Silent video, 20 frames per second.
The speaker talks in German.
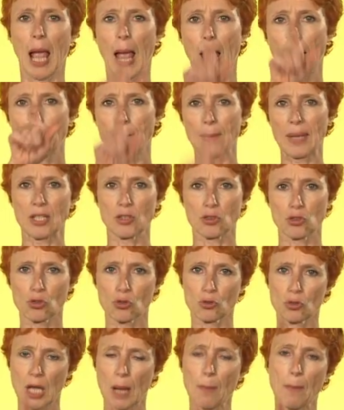Ähm, das
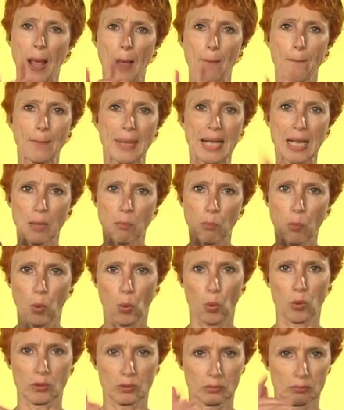heißt,
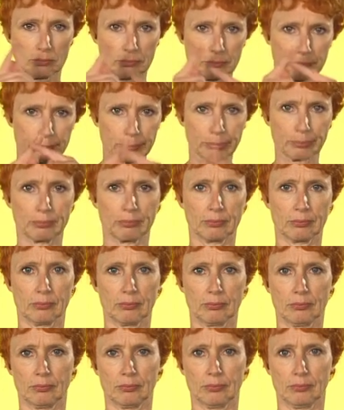unser Anspruch ist
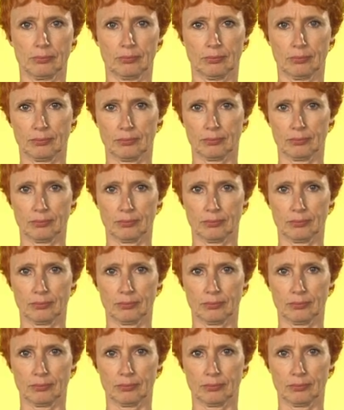es ja,